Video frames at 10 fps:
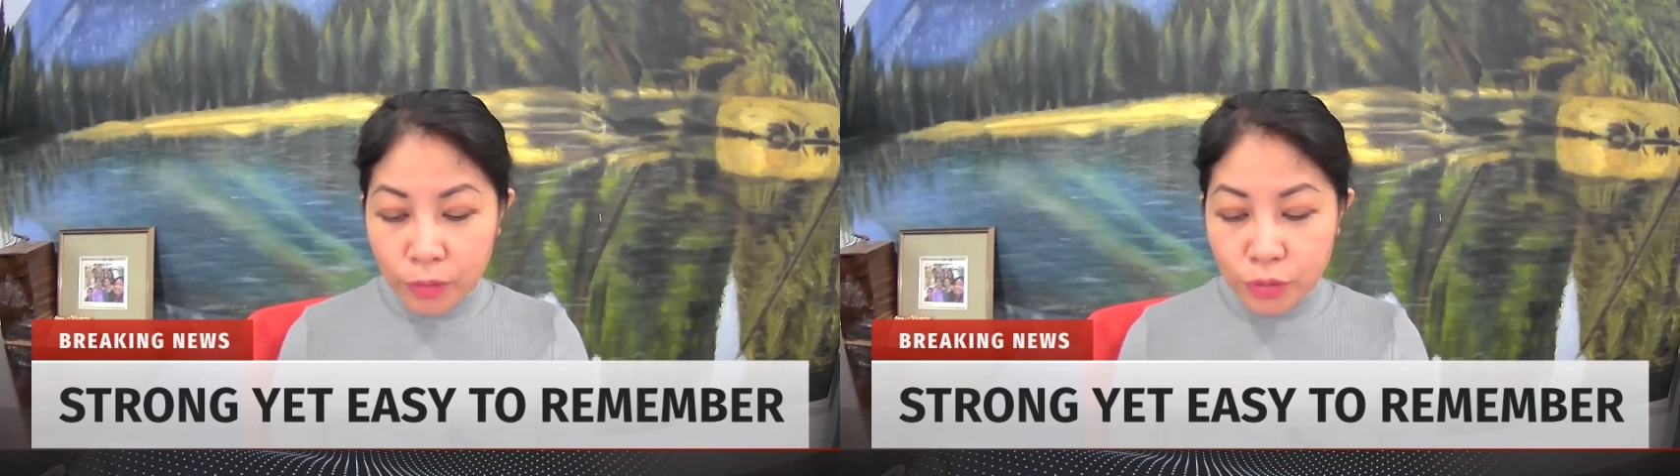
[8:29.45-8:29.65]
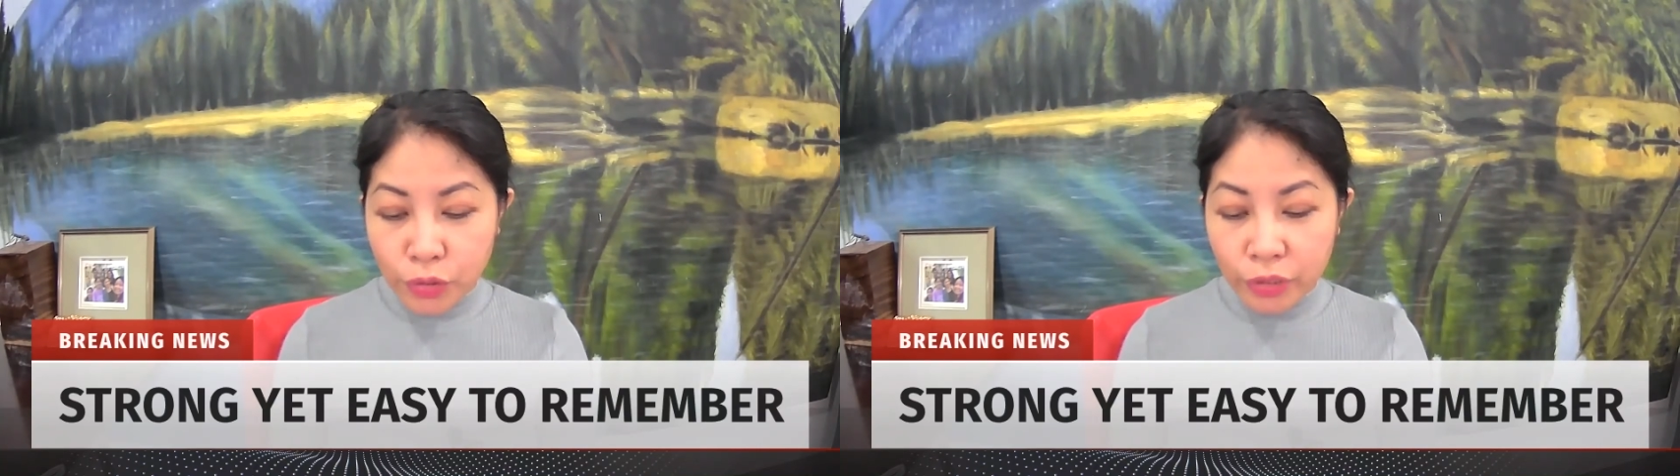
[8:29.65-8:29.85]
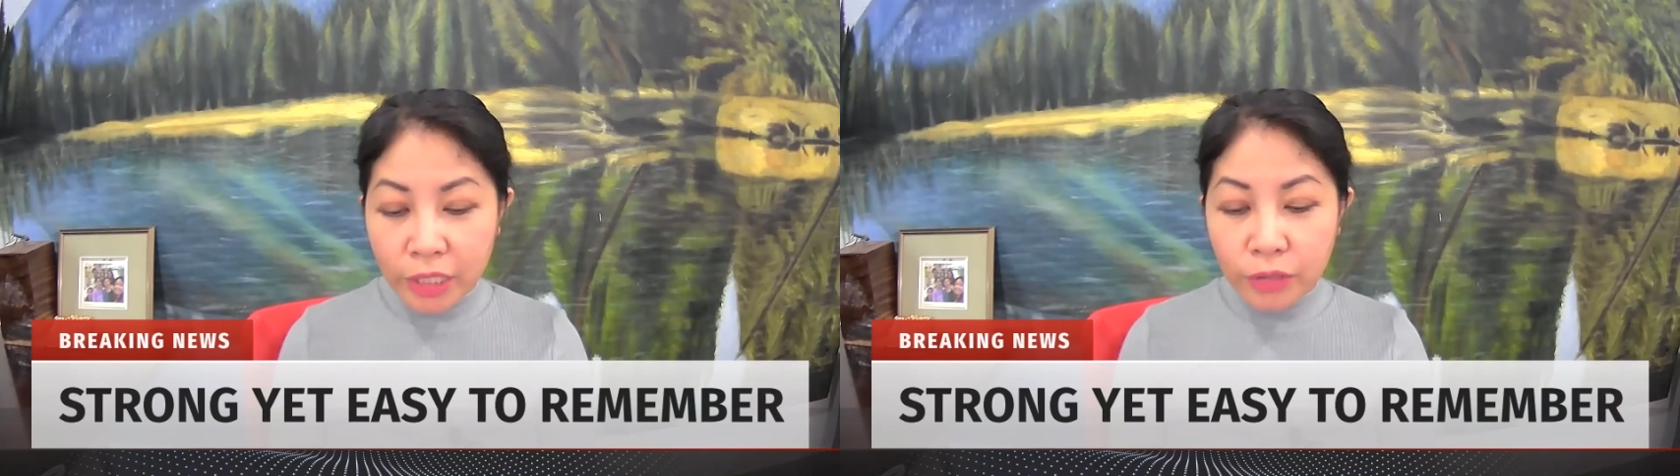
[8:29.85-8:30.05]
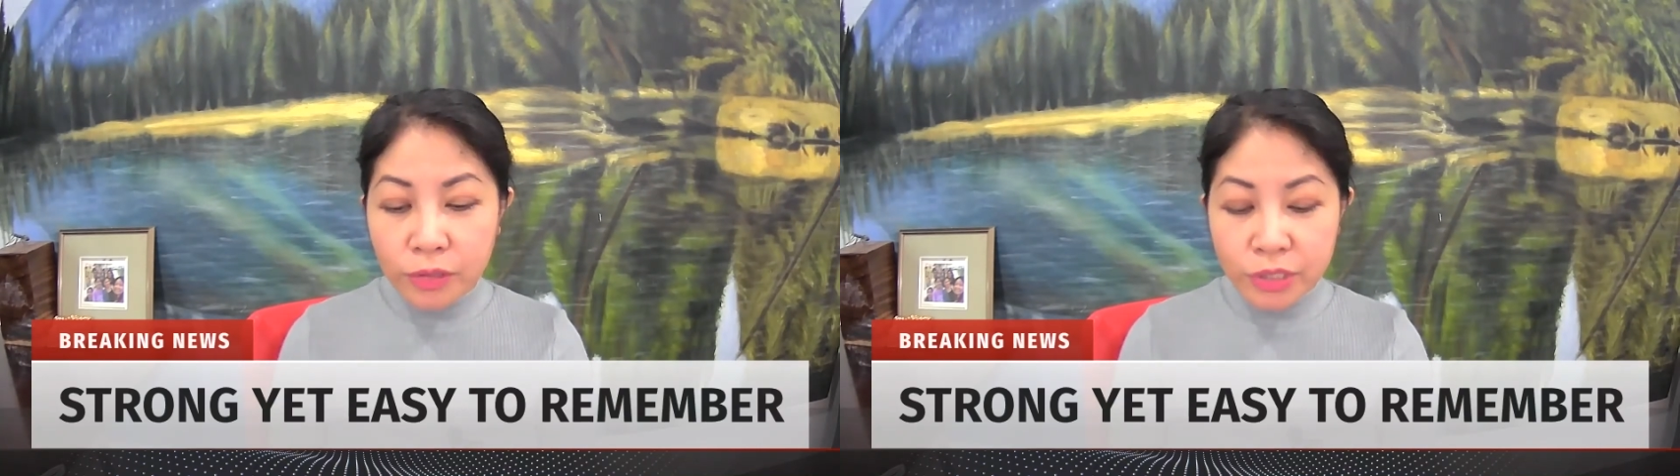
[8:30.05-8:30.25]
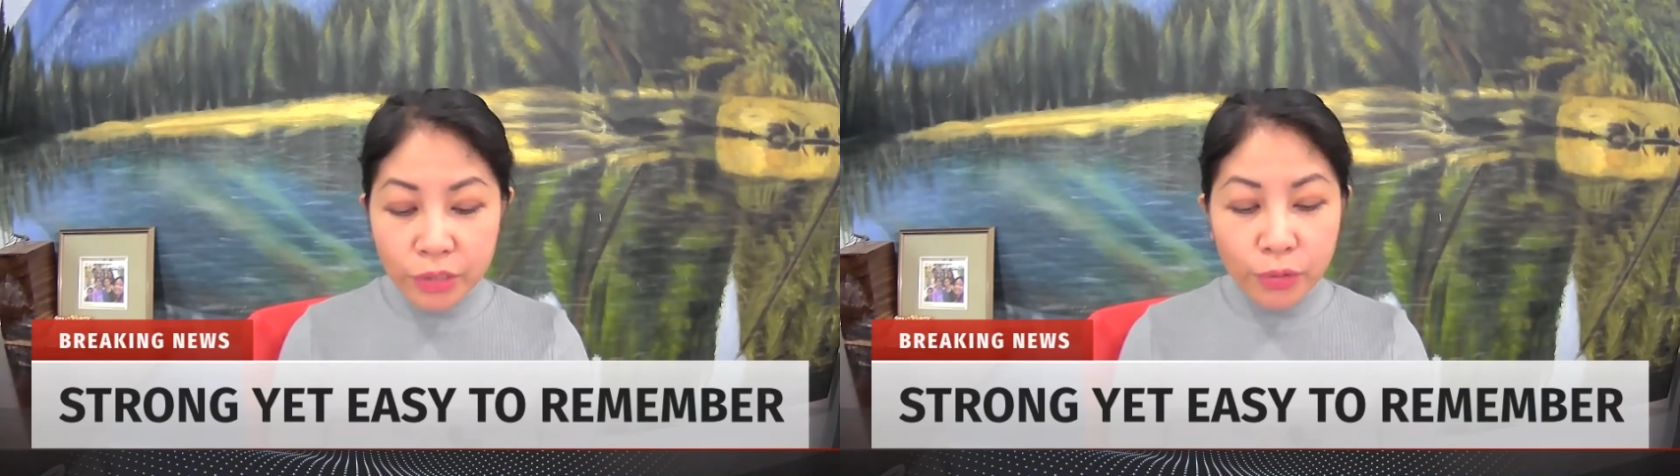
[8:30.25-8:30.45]
So, dito
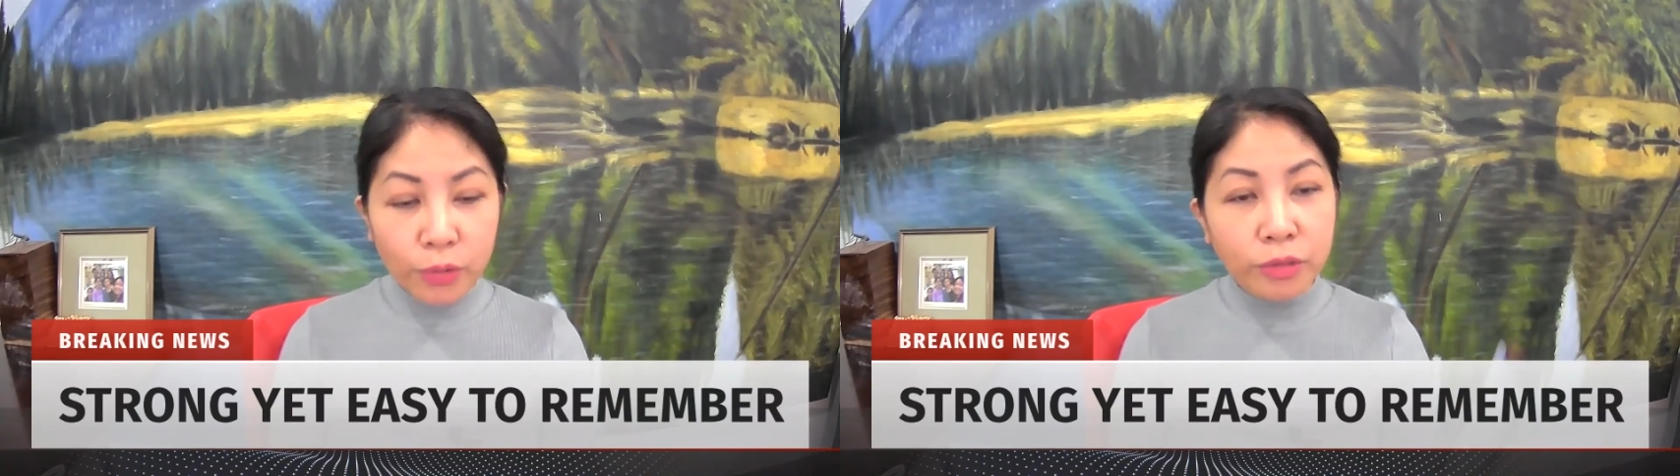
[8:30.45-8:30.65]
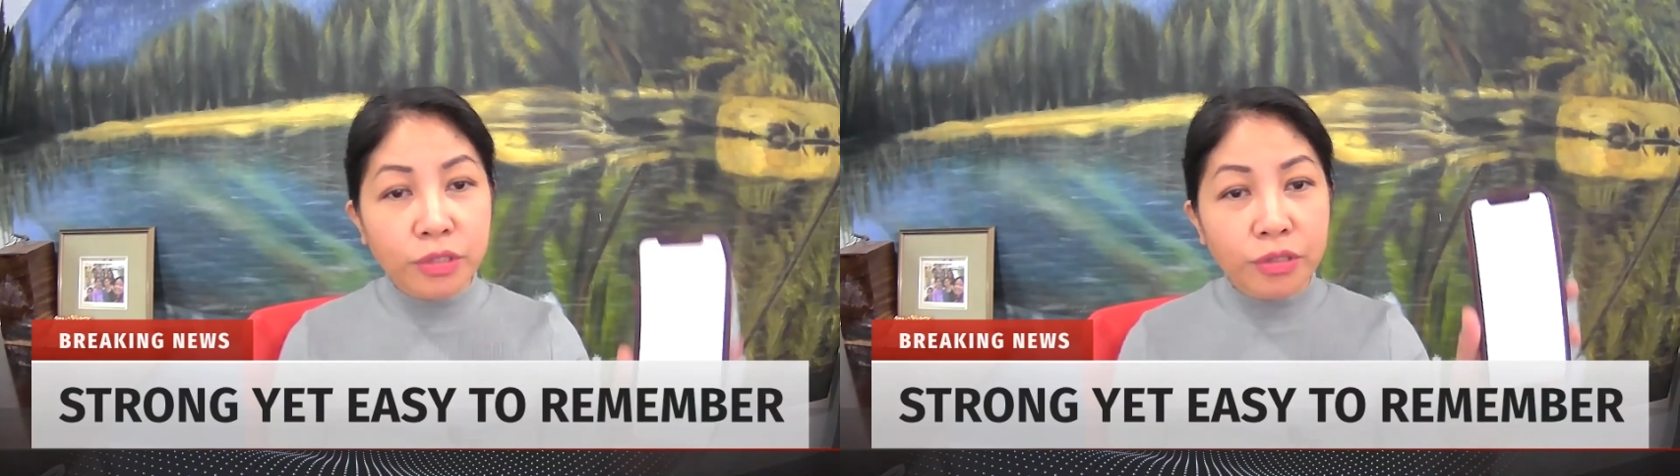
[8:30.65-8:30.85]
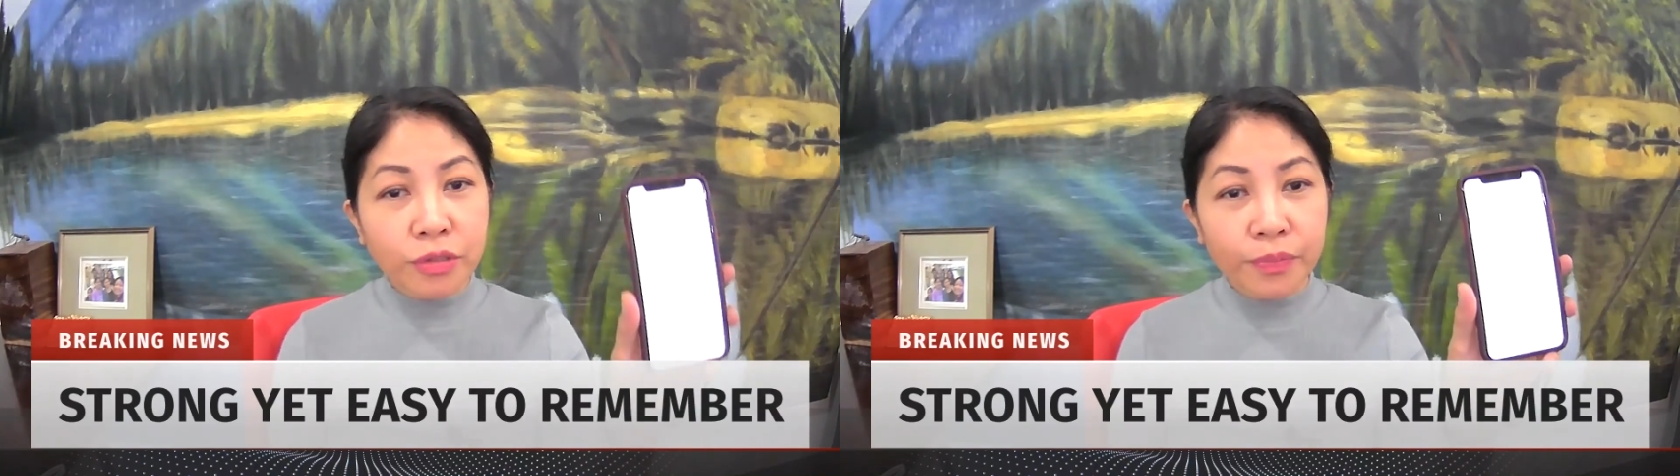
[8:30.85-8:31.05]
sa notes,